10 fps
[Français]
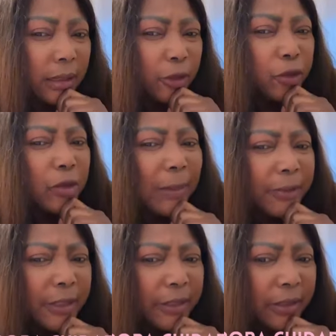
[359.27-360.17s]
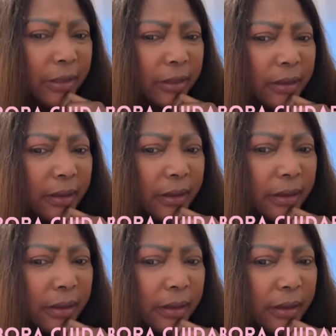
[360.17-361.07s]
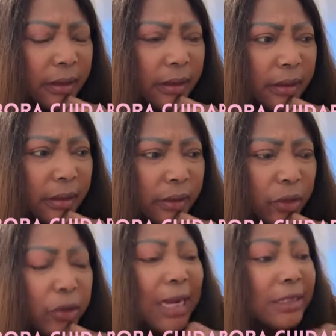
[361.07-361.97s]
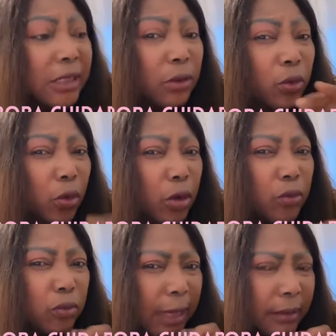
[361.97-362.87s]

que je suis la petite soeur je suis la sœur de Roi